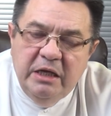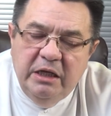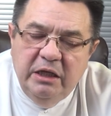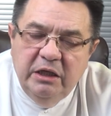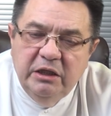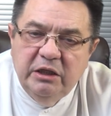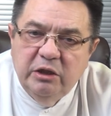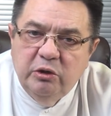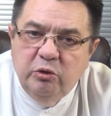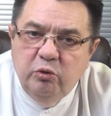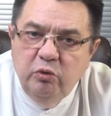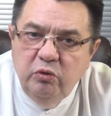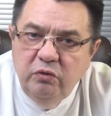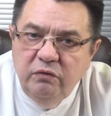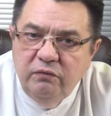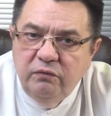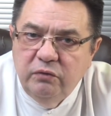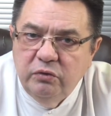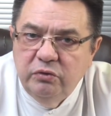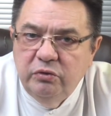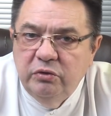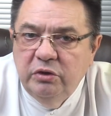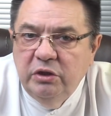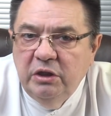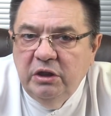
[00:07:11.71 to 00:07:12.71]
И такую
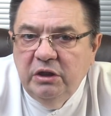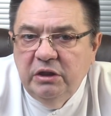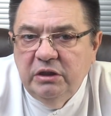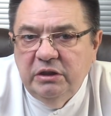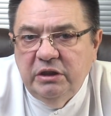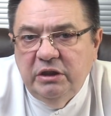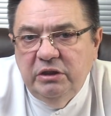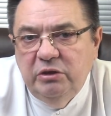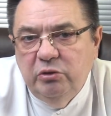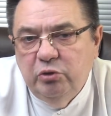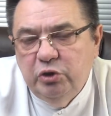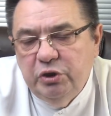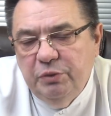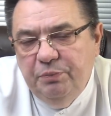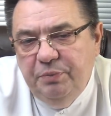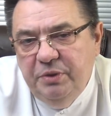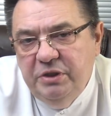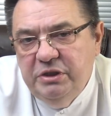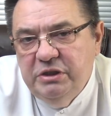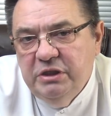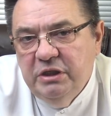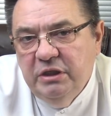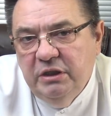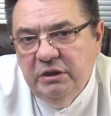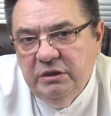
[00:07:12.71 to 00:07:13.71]
воду надо уже
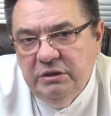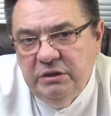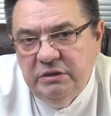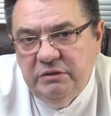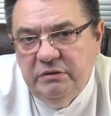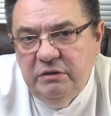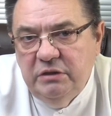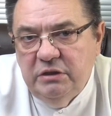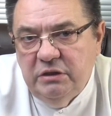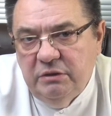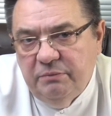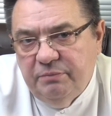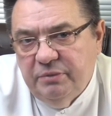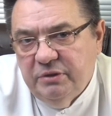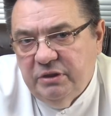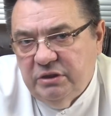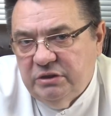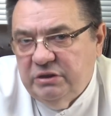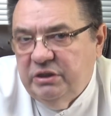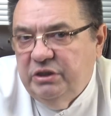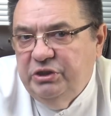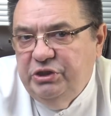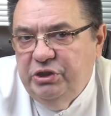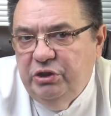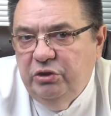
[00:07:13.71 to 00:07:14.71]
пить действительно по
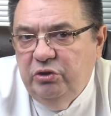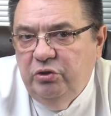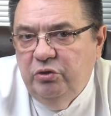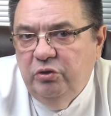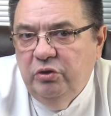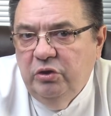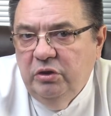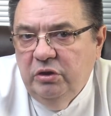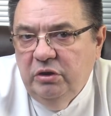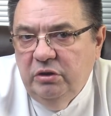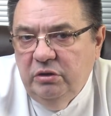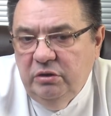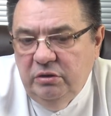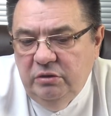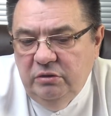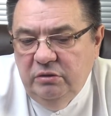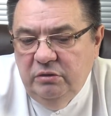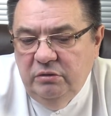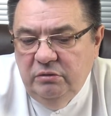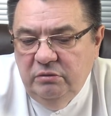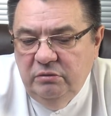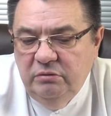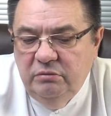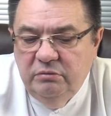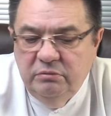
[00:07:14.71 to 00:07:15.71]
назначению
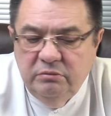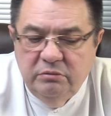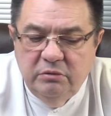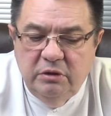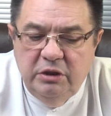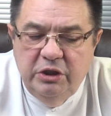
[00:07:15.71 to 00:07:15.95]
э,